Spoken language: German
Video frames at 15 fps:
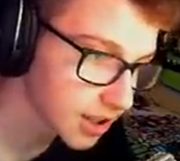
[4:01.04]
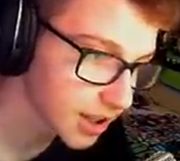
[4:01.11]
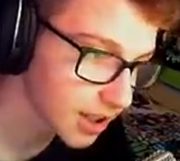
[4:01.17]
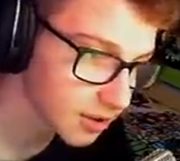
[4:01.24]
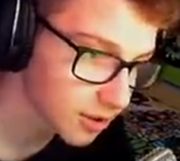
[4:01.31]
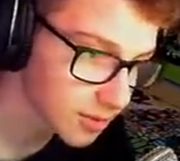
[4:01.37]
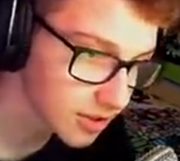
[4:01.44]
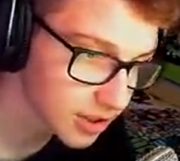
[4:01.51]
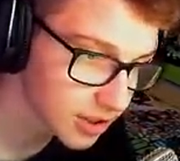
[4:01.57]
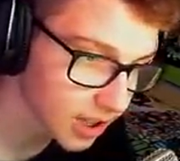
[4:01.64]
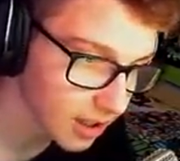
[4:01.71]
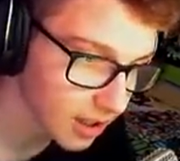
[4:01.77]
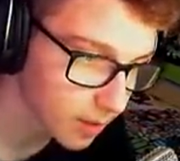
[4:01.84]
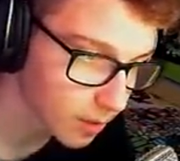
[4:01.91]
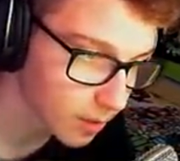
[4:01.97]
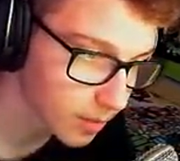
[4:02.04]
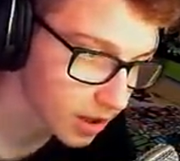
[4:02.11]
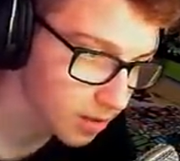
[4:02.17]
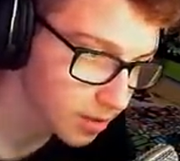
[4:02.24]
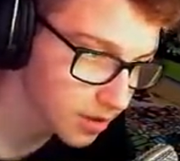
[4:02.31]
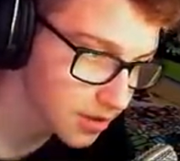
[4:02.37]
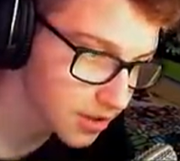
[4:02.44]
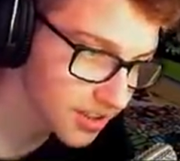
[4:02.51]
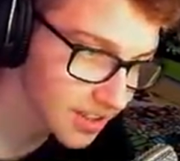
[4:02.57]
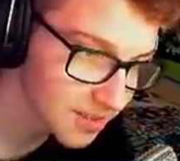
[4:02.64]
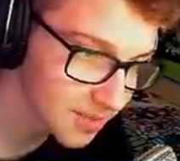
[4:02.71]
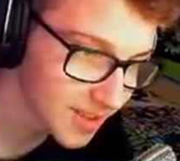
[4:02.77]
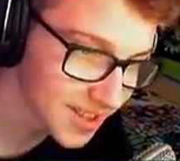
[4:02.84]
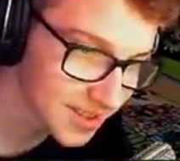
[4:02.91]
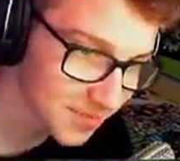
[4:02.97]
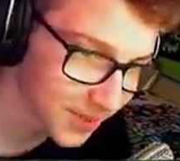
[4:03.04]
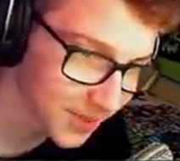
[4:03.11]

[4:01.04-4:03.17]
rein, Tops. Ich rein einfach um mein Leben jetzt. Ist, mir